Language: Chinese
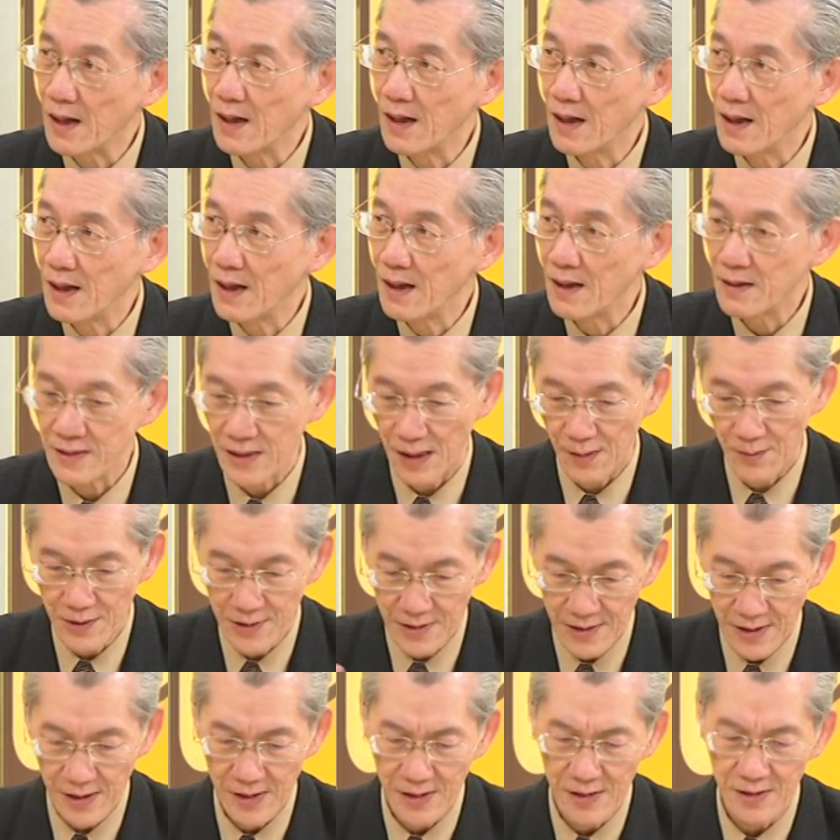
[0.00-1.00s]
嗯，差不多
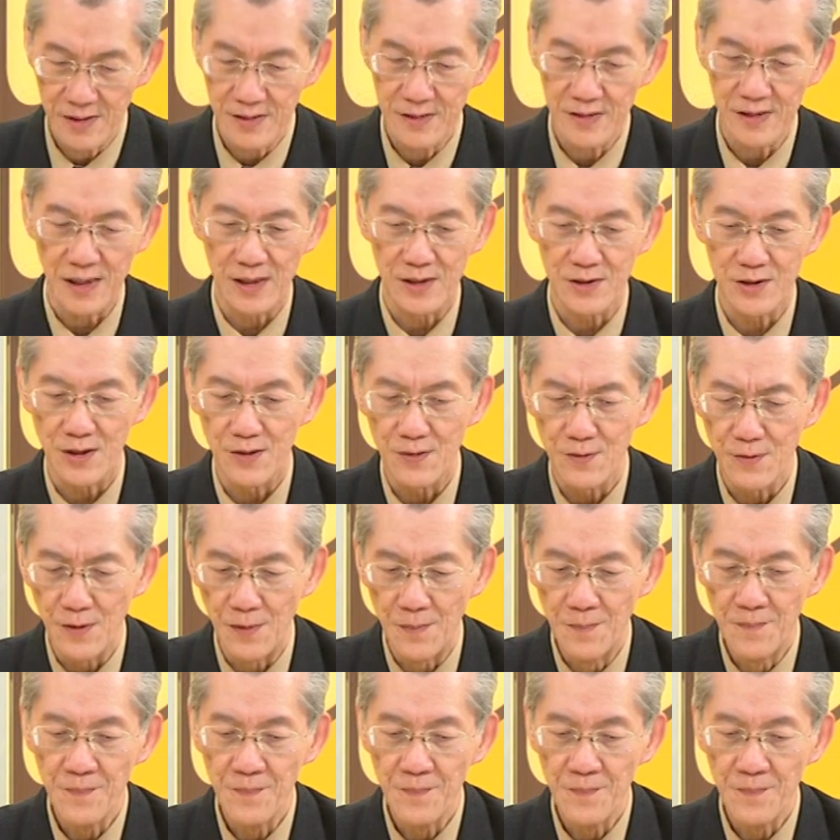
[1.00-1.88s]
这个这个收入。